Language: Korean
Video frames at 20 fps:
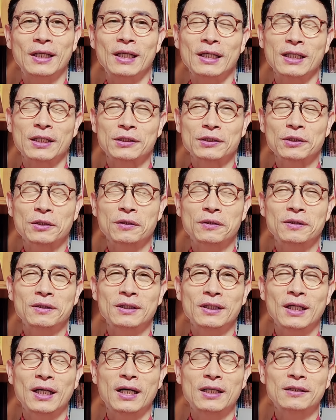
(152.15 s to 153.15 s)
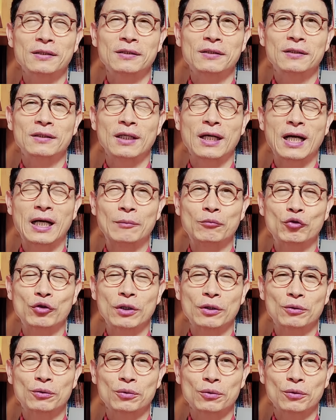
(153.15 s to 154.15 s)
그러니까 첫날은
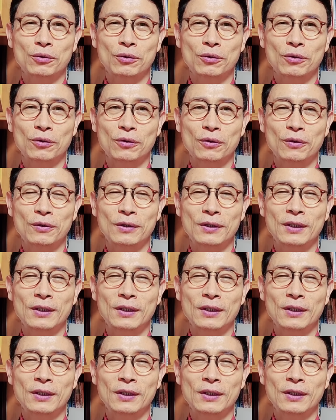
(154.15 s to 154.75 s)
아무래도